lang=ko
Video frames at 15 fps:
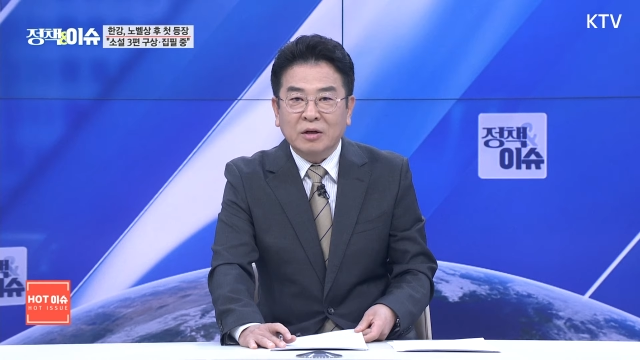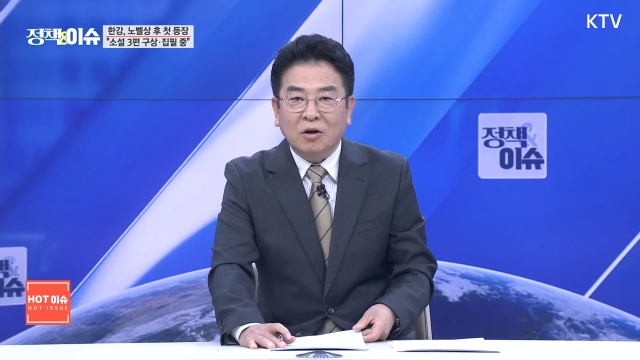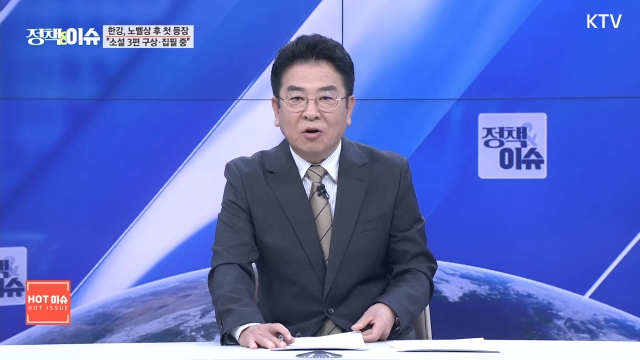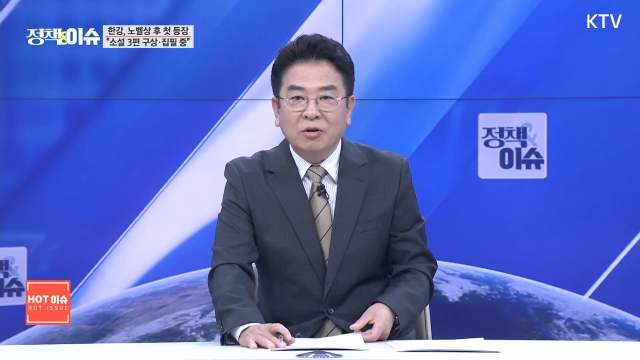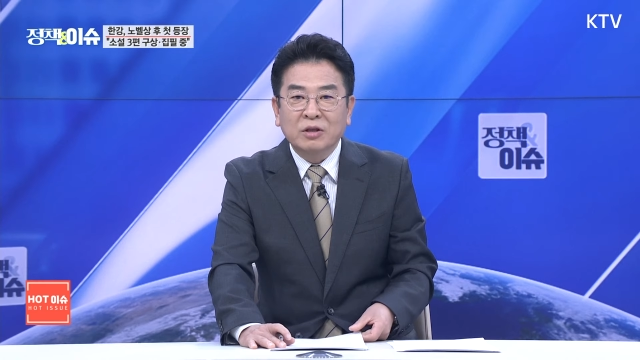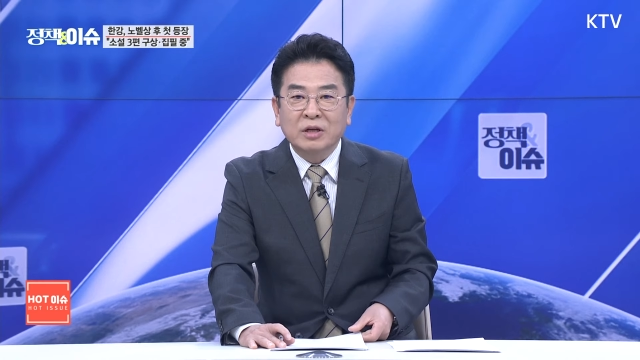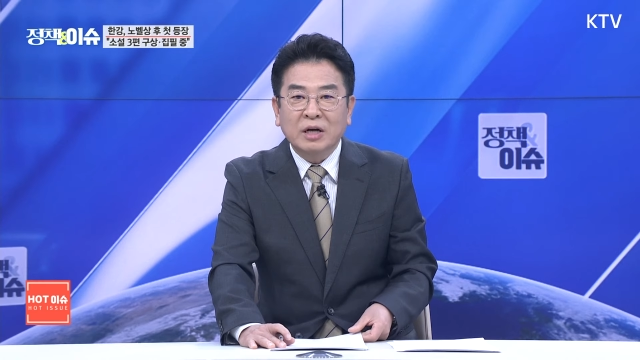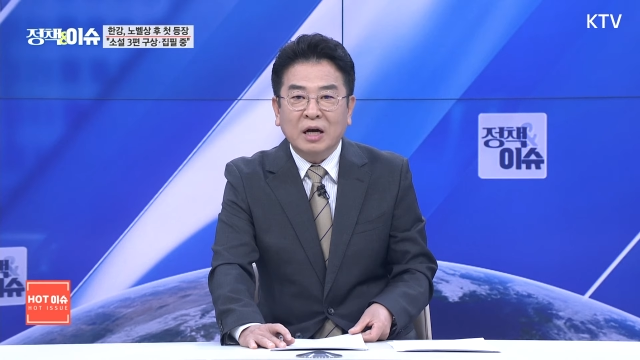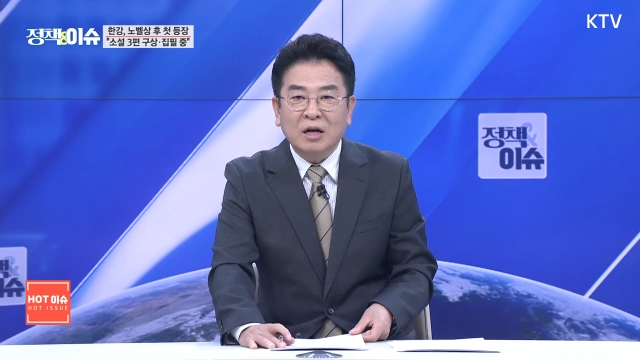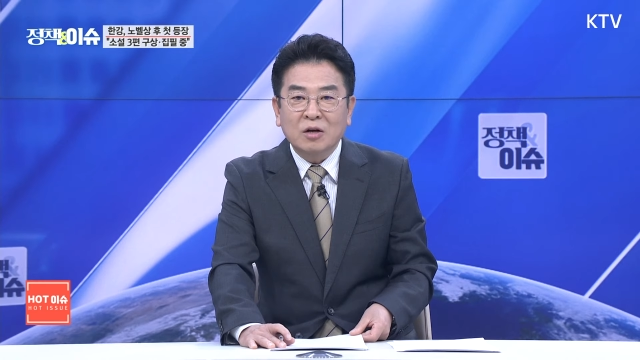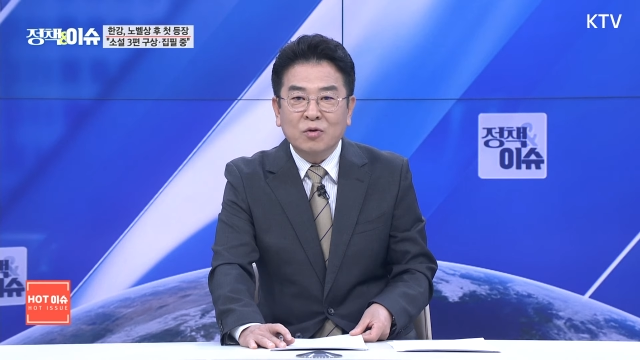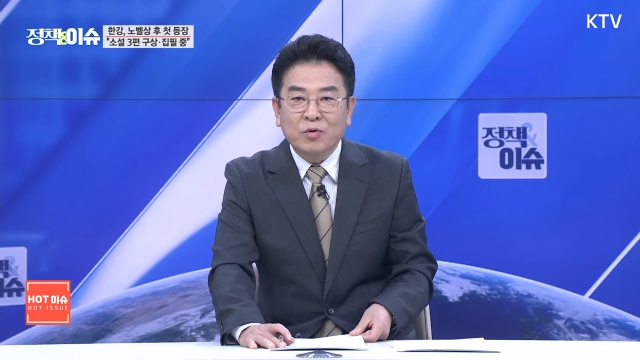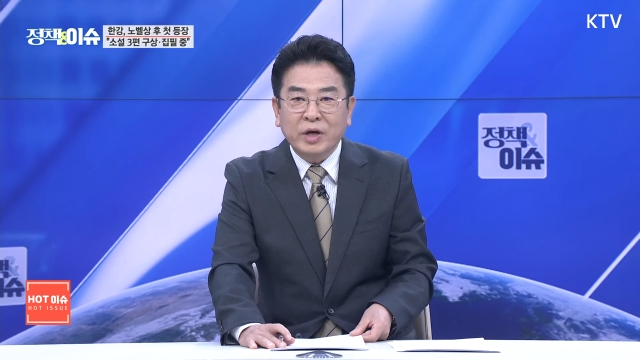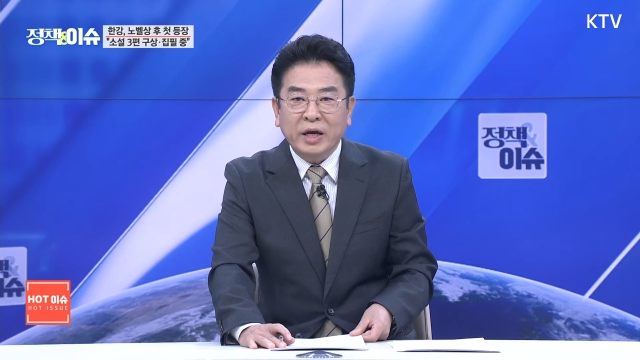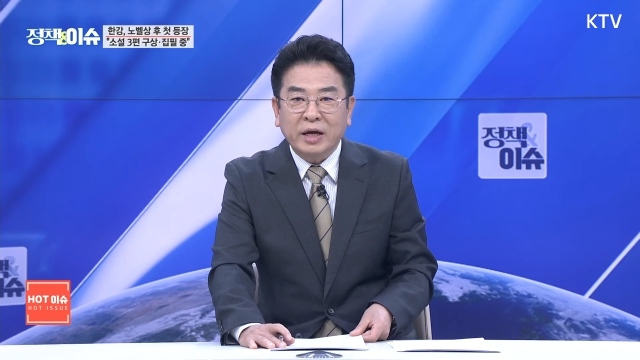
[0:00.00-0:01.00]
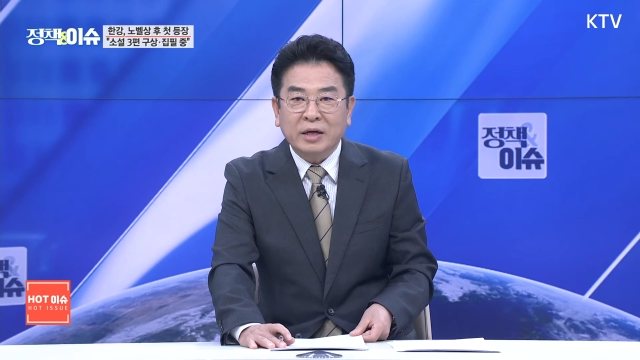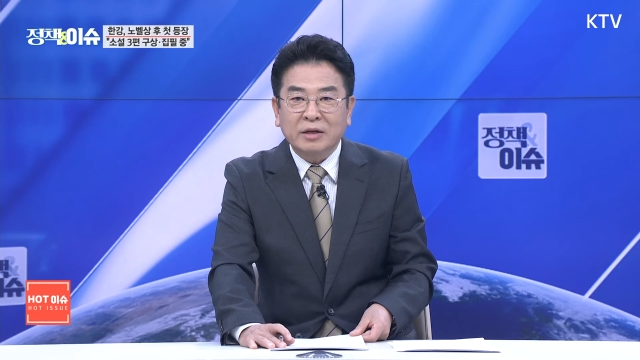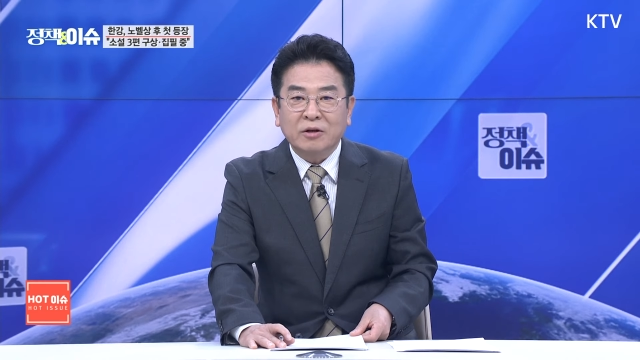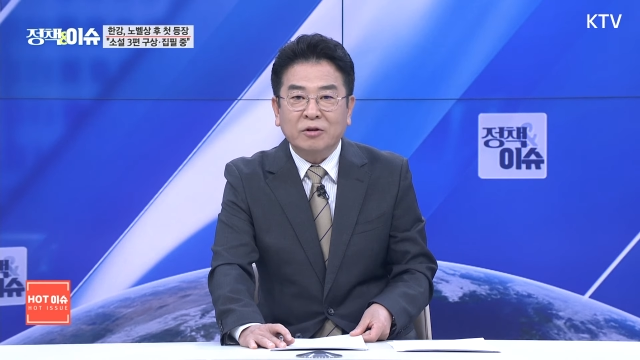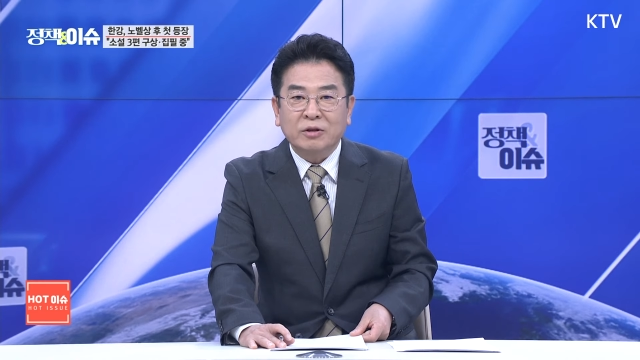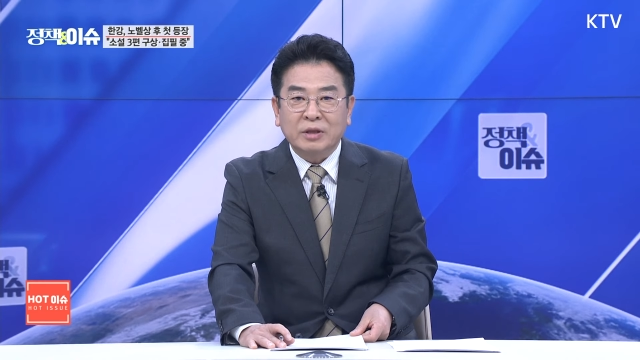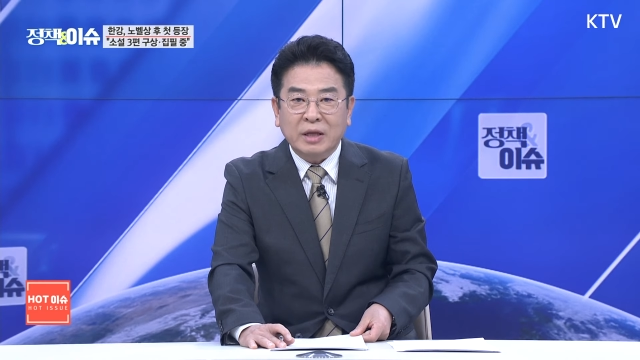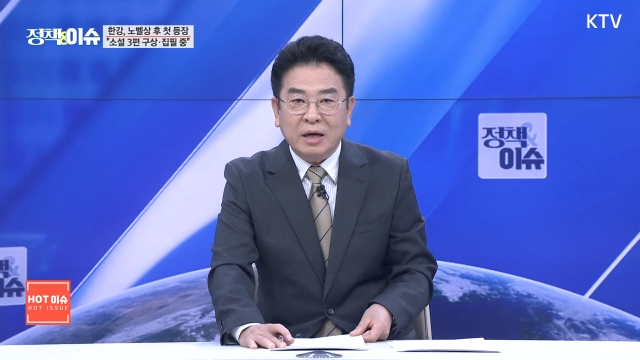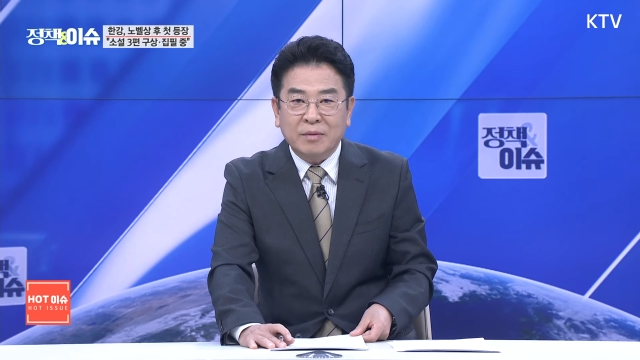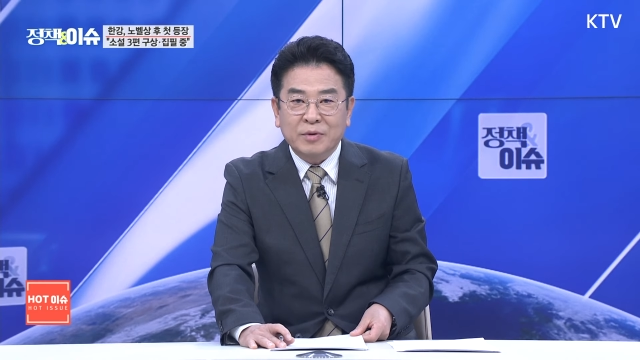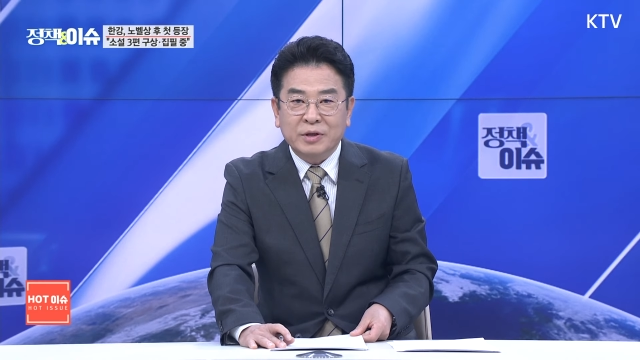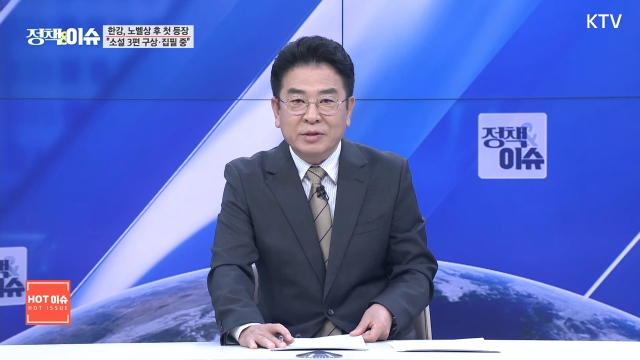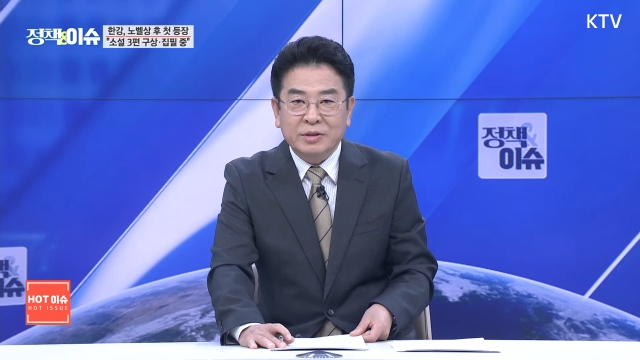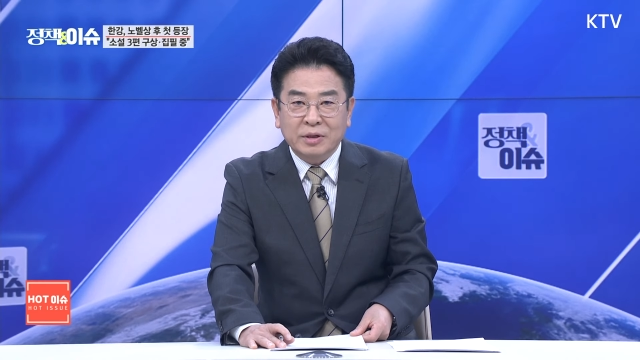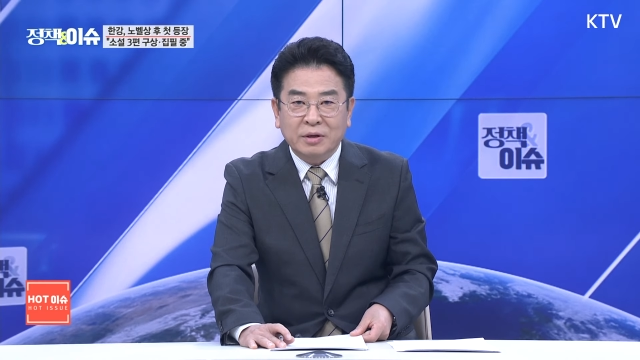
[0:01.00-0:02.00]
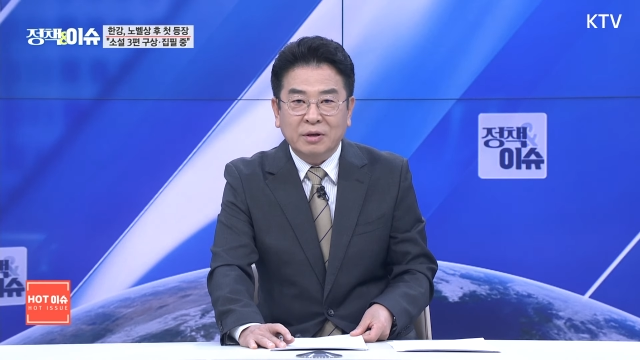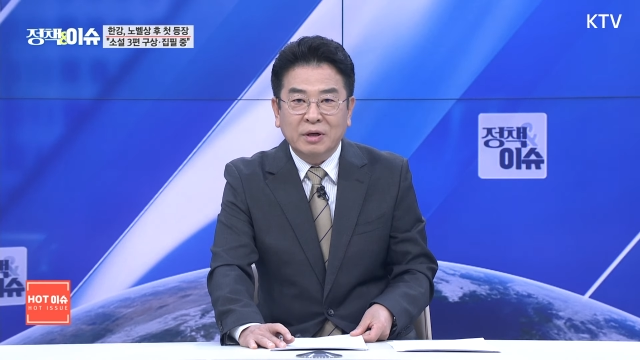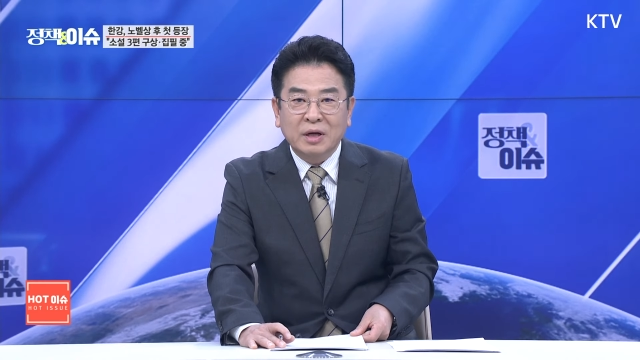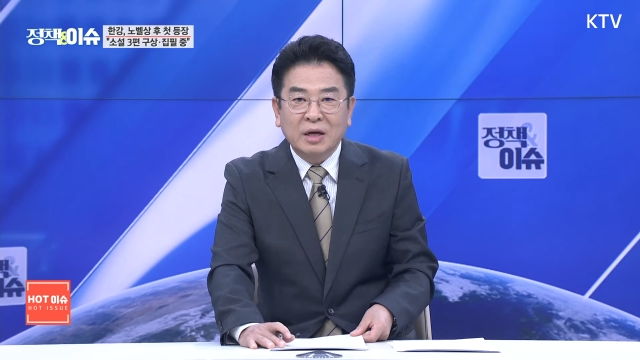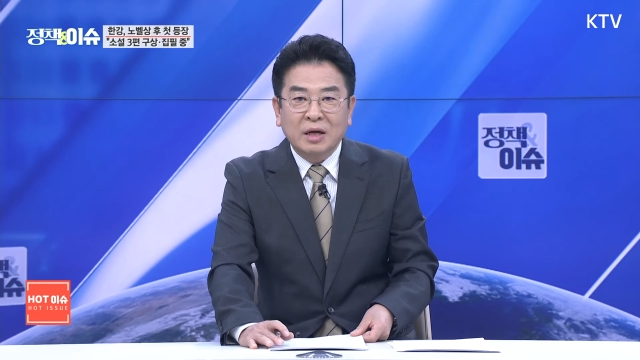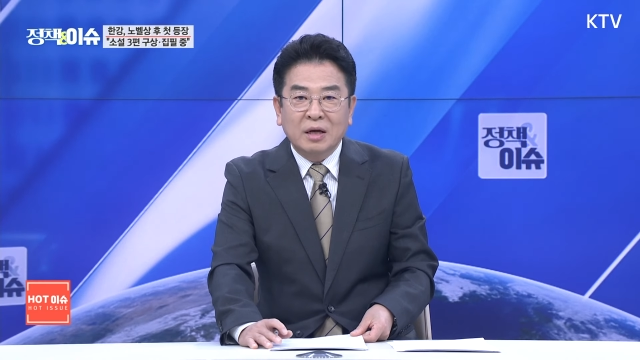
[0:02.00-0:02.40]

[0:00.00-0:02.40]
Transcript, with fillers: 건강을 위해 끊었다면서